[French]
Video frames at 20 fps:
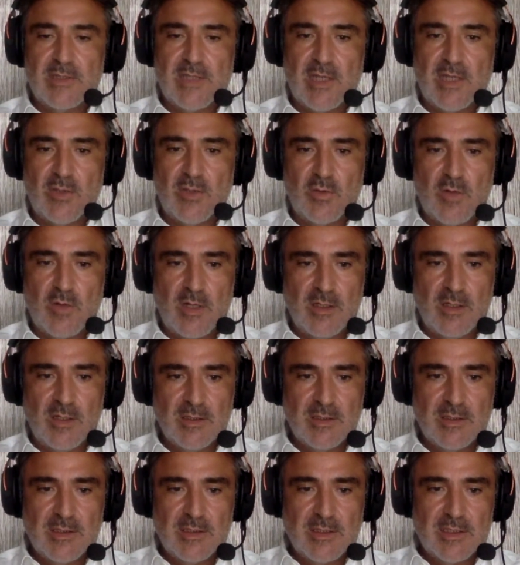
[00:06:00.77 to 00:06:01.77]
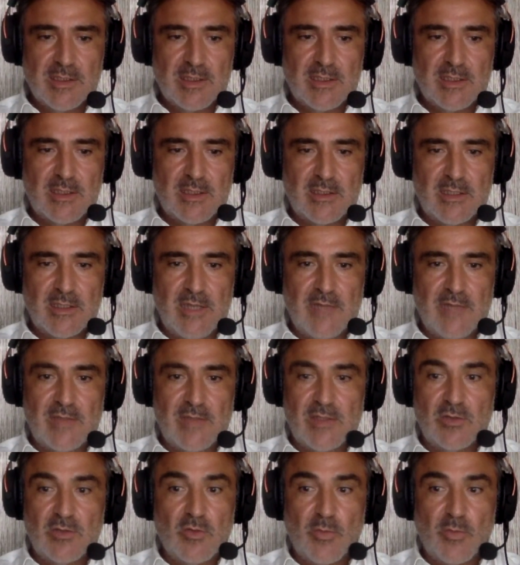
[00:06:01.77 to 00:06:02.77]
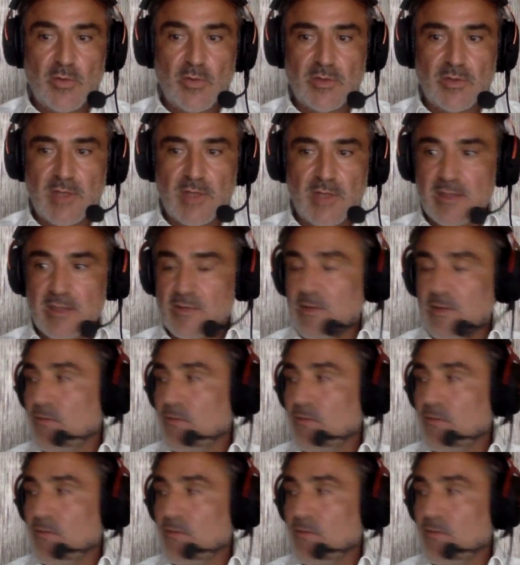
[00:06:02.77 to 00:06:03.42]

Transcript: c'était à Doha, euh, avec ses deux prothèses. On a